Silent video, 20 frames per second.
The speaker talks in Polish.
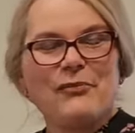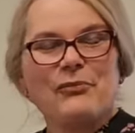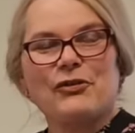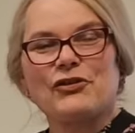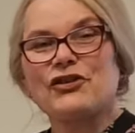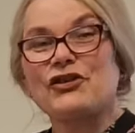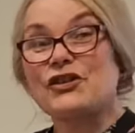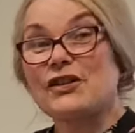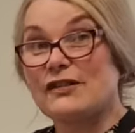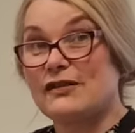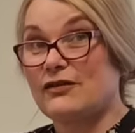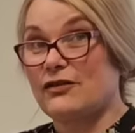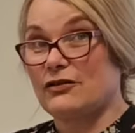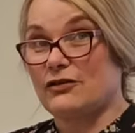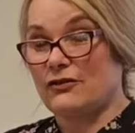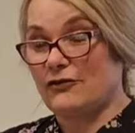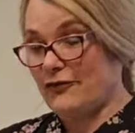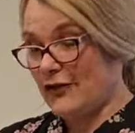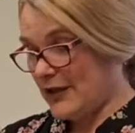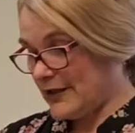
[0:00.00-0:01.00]
Podczas
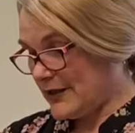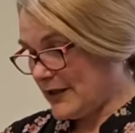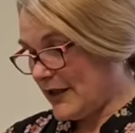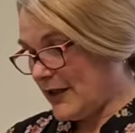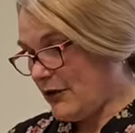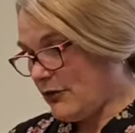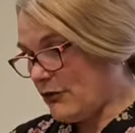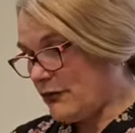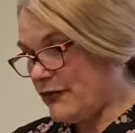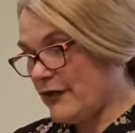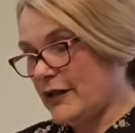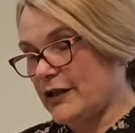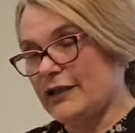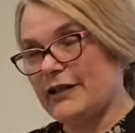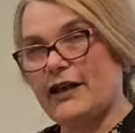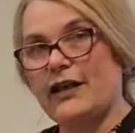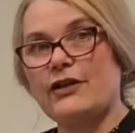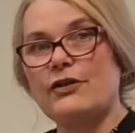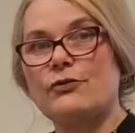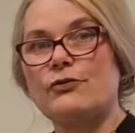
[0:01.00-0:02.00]
gotowania
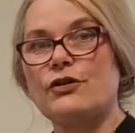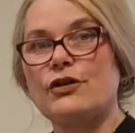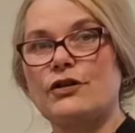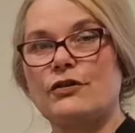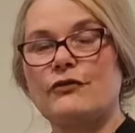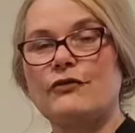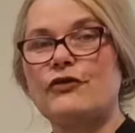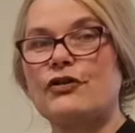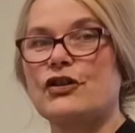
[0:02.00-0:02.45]
uwalniają się